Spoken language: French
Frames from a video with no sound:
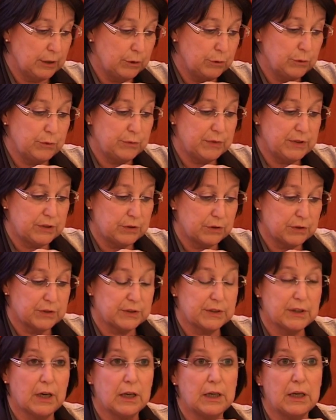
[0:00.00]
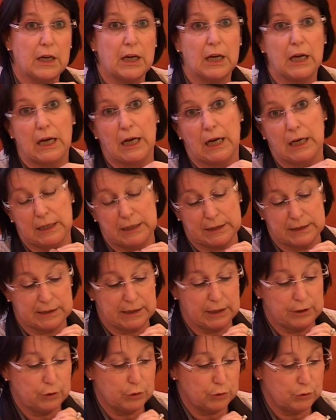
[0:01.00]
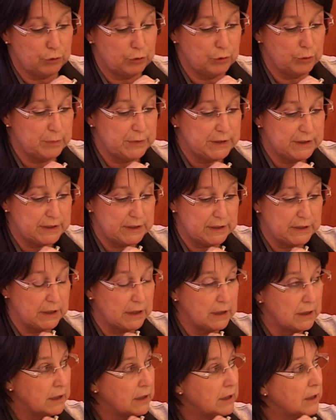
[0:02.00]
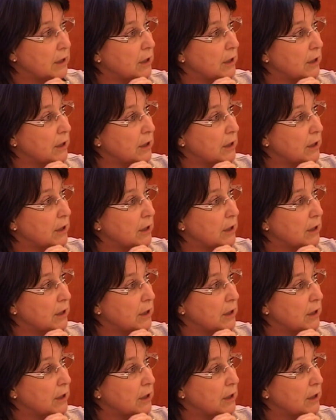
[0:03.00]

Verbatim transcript: et une vie sociale à l'extérieur du domicile.